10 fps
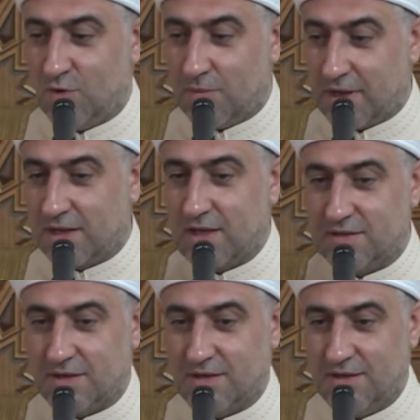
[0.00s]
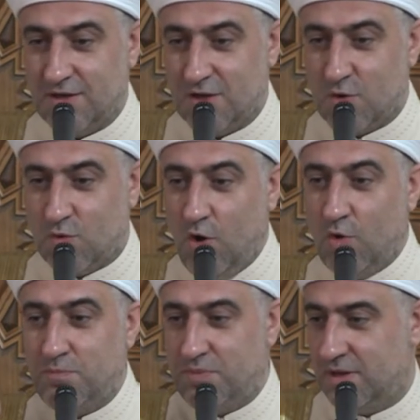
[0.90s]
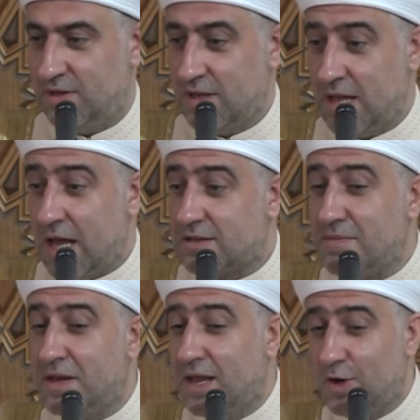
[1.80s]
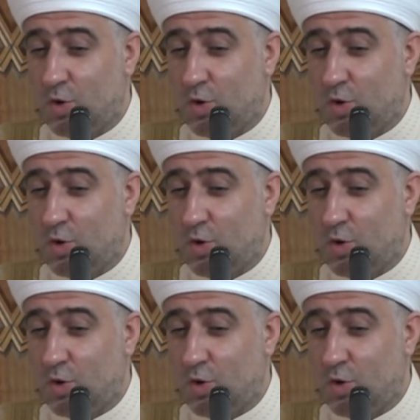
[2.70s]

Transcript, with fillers: وبركة وحب أتمنى